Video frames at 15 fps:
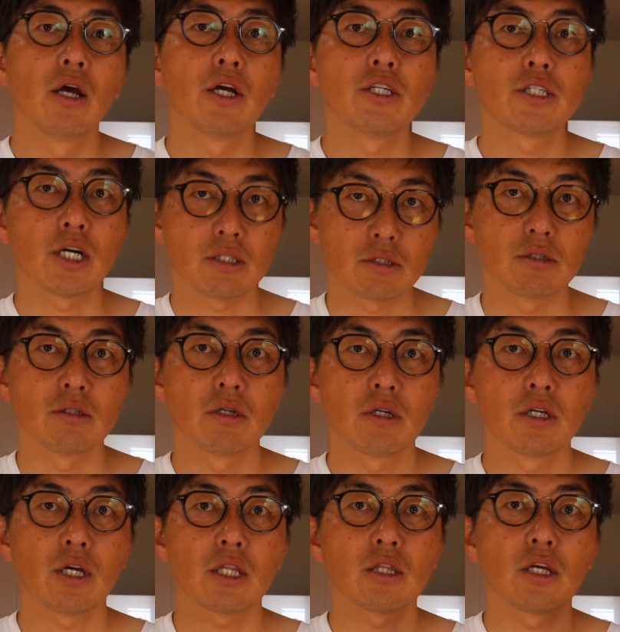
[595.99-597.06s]
4月
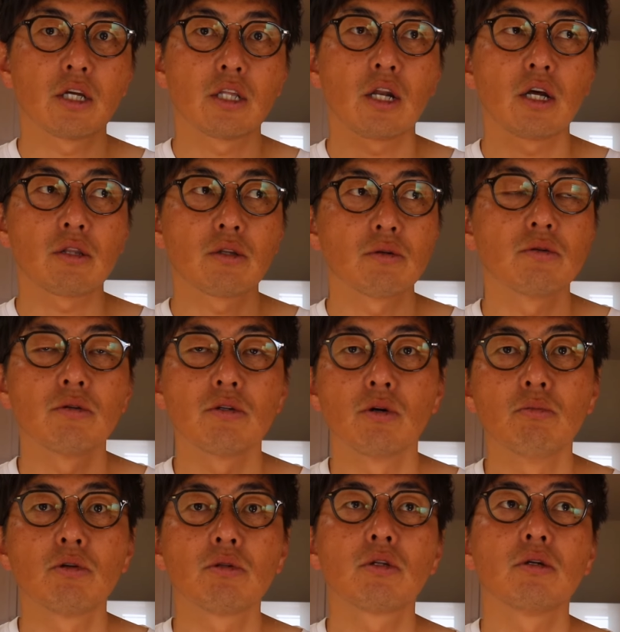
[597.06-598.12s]
やっていきたいなというふうに
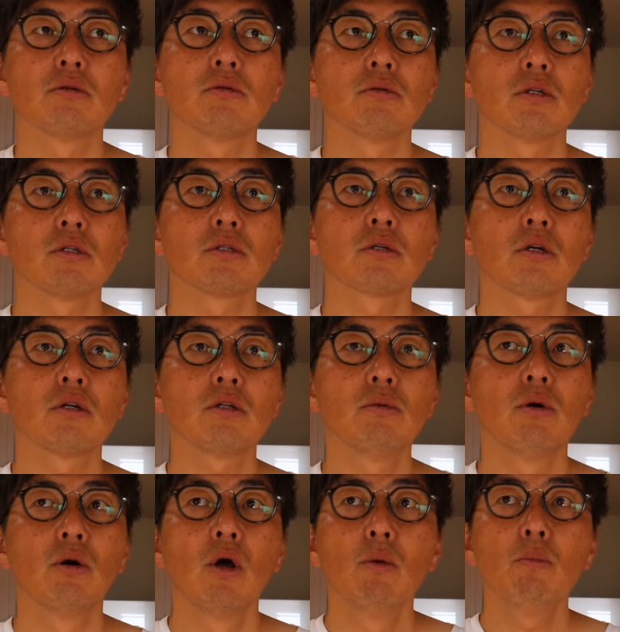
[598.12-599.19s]
思ってるんですけれ
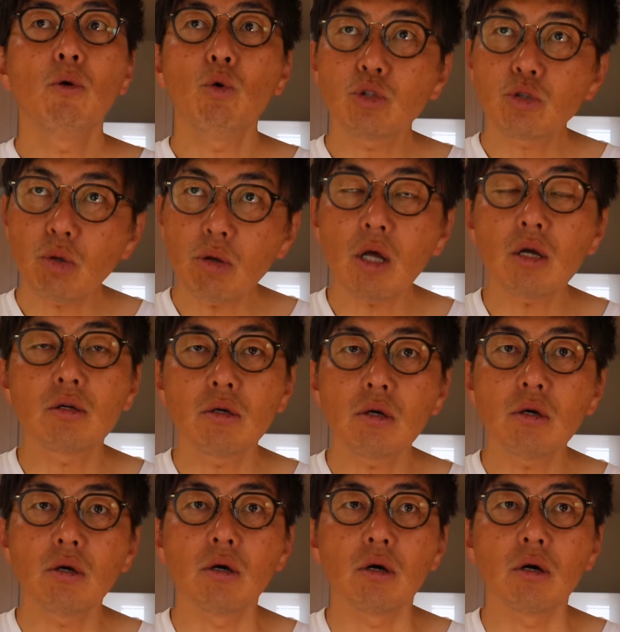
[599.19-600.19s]
ども、おそらく、